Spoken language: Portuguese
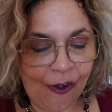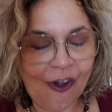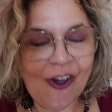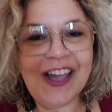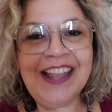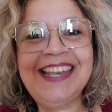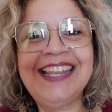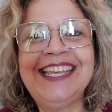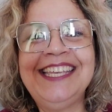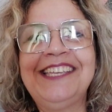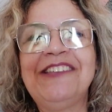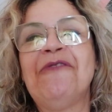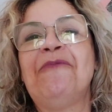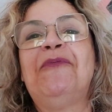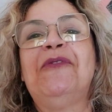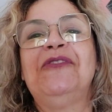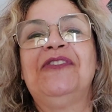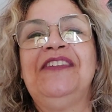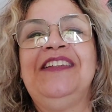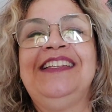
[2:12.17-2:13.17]
olha aí que
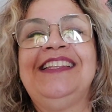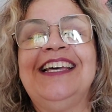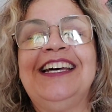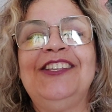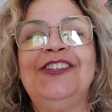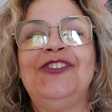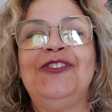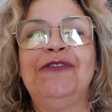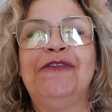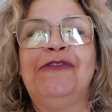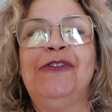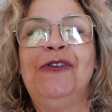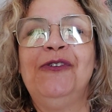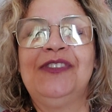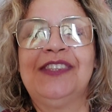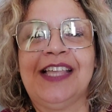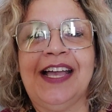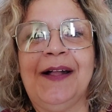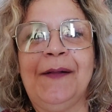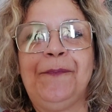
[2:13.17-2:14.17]
oportunidade de
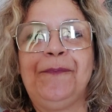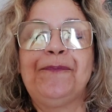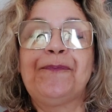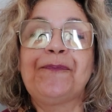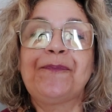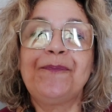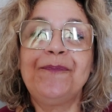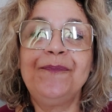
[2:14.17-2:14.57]
voltar.